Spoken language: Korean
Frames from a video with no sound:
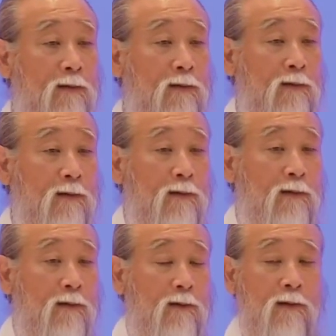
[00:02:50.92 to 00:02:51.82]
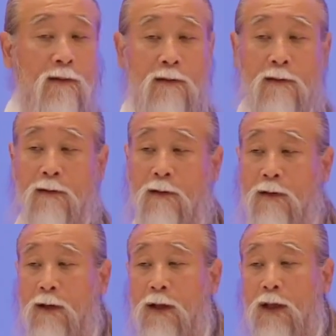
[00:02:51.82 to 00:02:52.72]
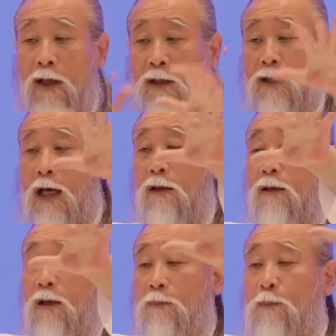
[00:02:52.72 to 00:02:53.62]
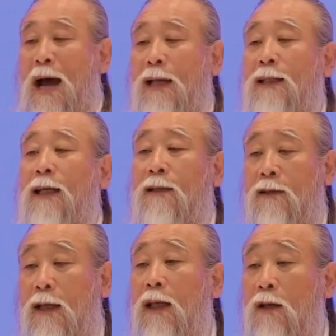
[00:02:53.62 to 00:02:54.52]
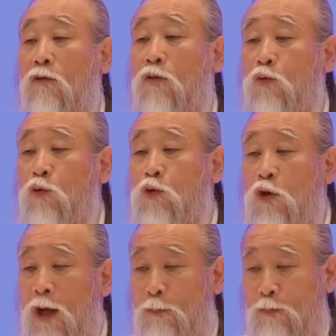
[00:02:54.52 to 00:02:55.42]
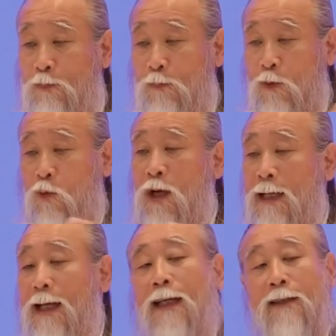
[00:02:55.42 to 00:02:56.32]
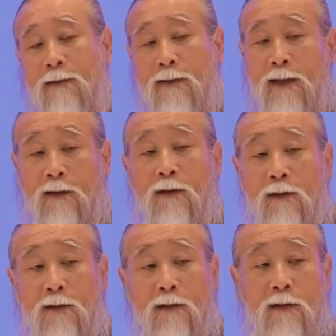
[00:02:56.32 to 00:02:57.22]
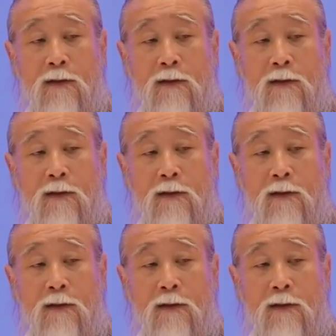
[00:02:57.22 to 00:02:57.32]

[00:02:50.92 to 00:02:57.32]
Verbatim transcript: 응. 이 자연의 판이라는 게 있고 운용의 원리가 있는 거예요.